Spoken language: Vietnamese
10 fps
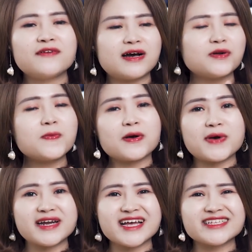và lúc mà
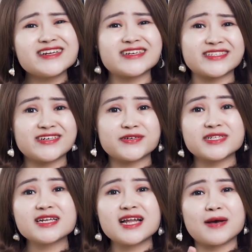quan hệ rất là sướng, nó
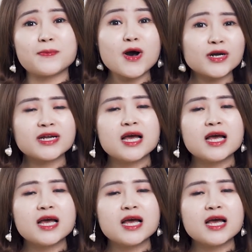rất là bon.